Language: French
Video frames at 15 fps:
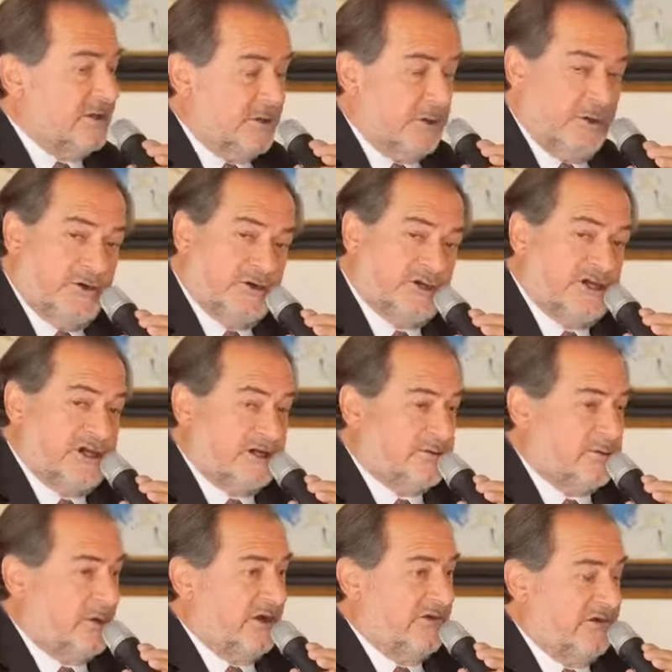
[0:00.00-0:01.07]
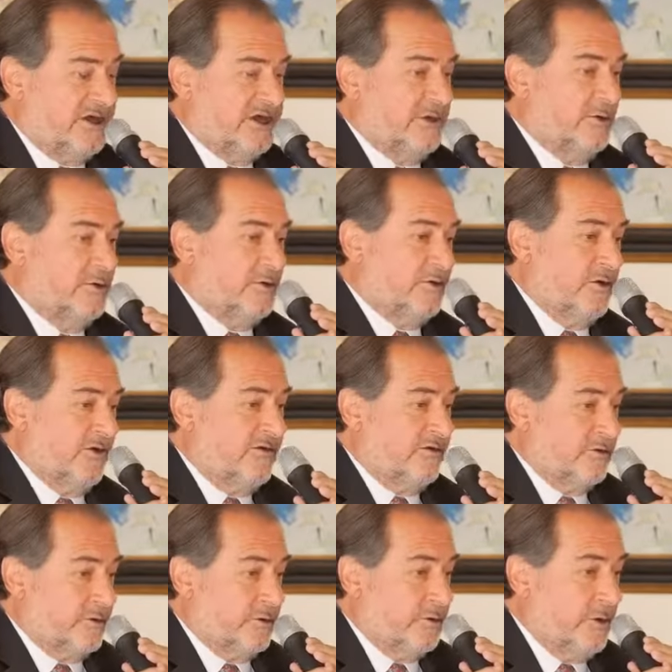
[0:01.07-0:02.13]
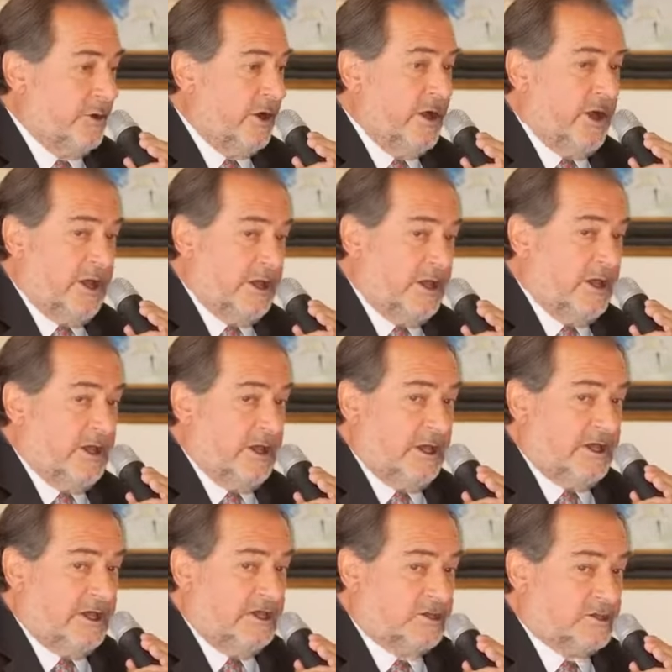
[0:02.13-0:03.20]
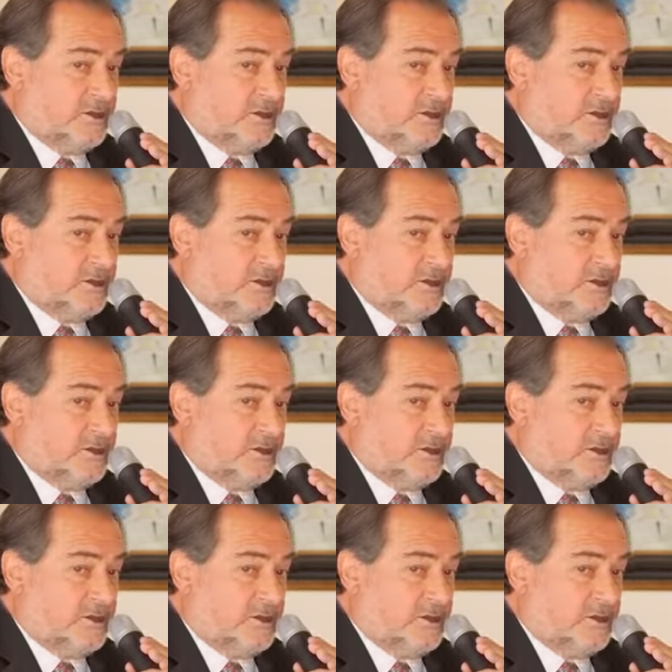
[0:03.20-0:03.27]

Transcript: de recherche pour la viticulture future et, qui